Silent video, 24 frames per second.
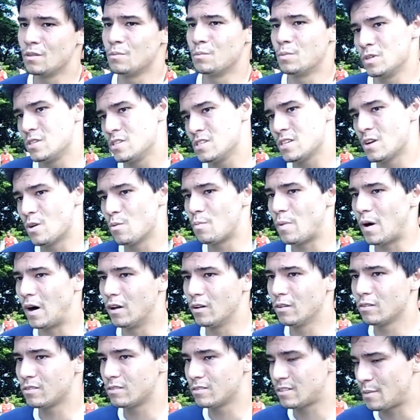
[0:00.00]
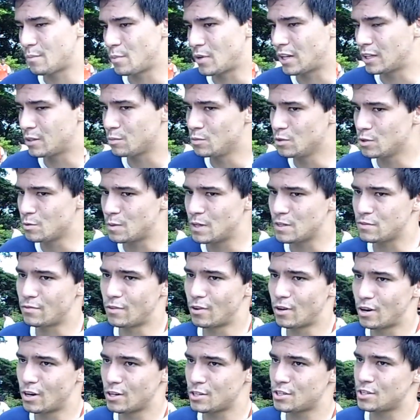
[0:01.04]
Depois em São Paulo, um campeonato muito mais
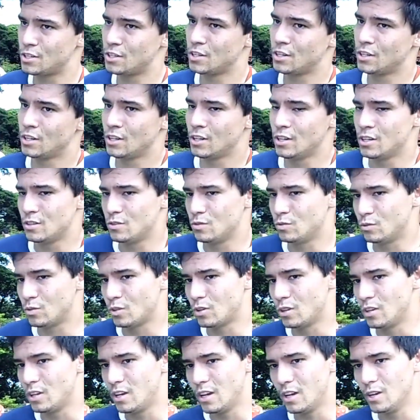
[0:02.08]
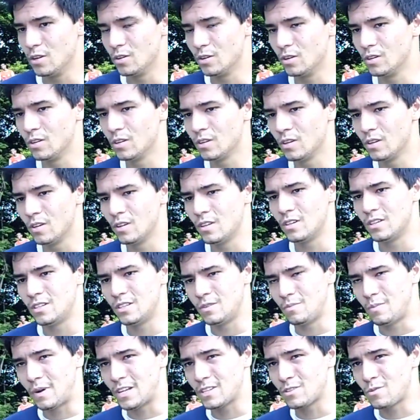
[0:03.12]
forte, um torneio
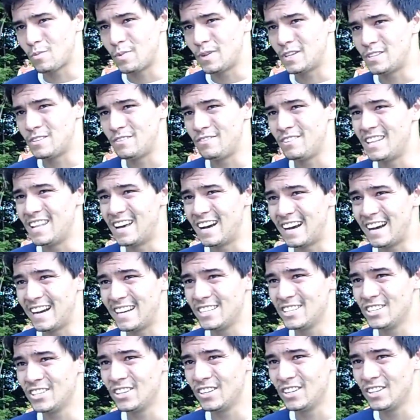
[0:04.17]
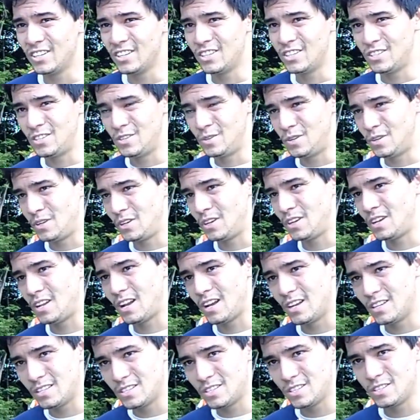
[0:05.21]
de mais competitividade, de
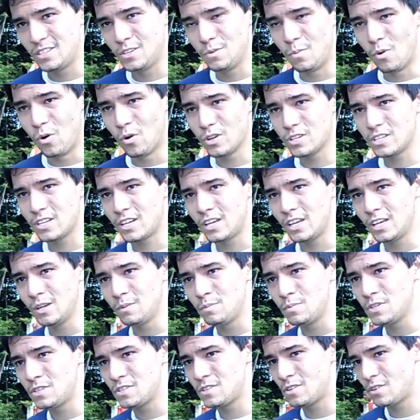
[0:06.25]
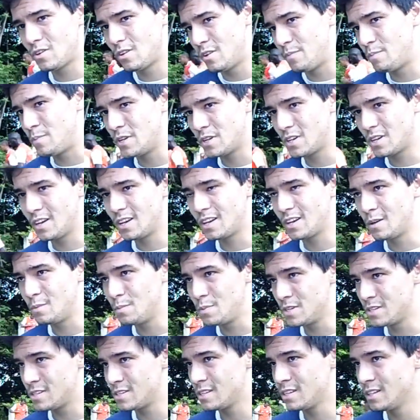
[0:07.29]
grandes, de boas equipes, de
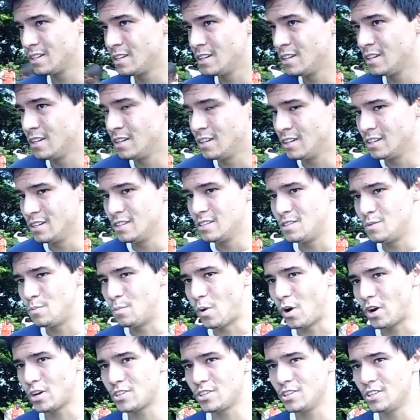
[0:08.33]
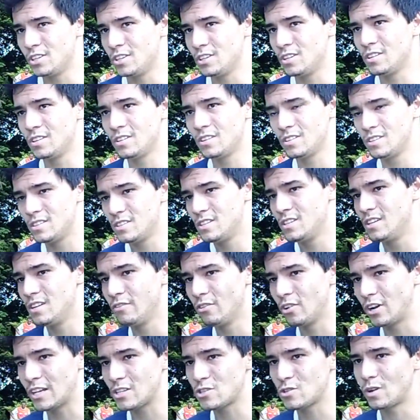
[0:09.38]
equipes de porte de
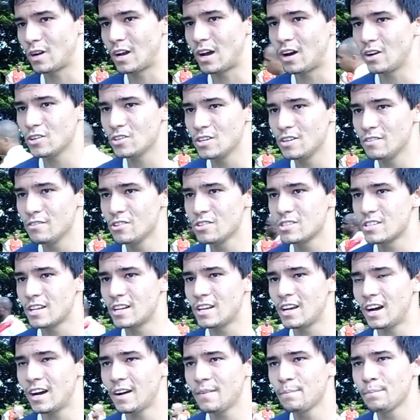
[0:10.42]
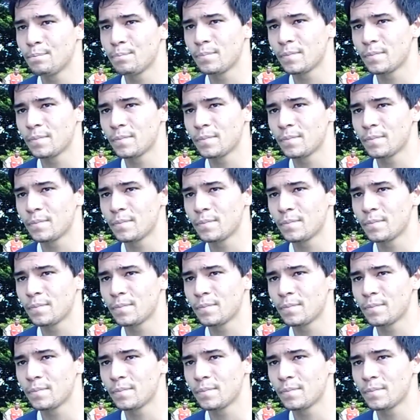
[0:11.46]
nível nacional, de nível de Série A.